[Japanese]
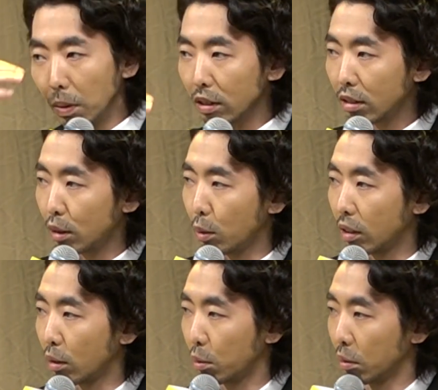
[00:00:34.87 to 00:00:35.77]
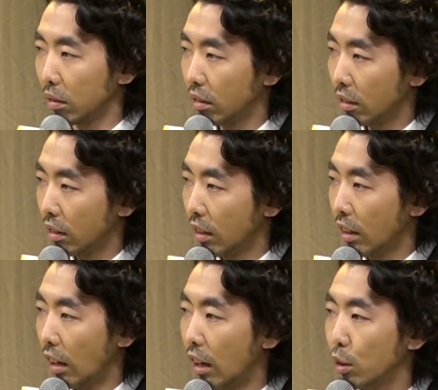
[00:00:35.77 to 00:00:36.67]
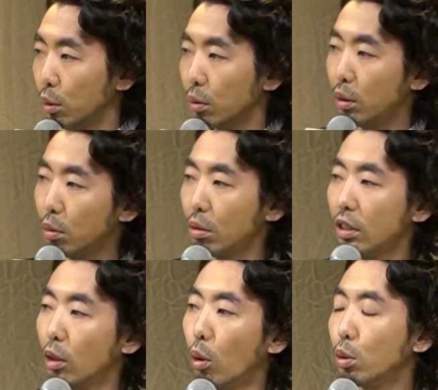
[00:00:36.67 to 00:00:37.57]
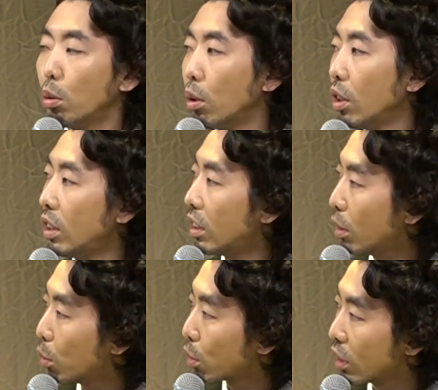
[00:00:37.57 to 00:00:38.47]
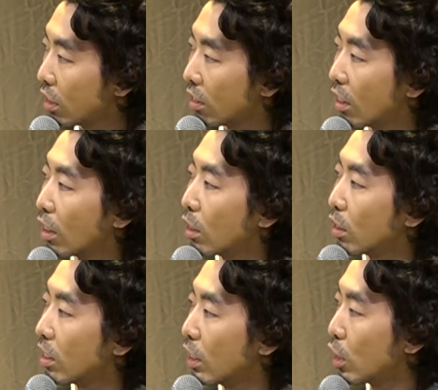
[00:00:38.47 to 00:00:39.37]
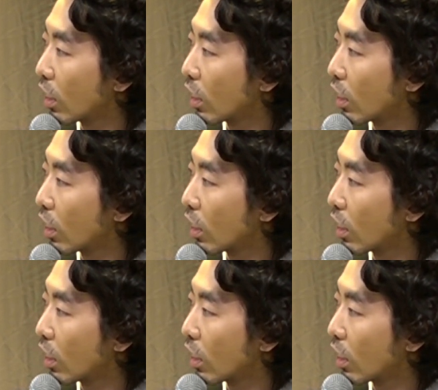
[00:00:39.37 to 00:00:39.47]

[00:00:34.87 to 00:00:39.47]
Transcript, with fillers: ますって言われたんですよ。要するに驚いてほしいって言ってたんでし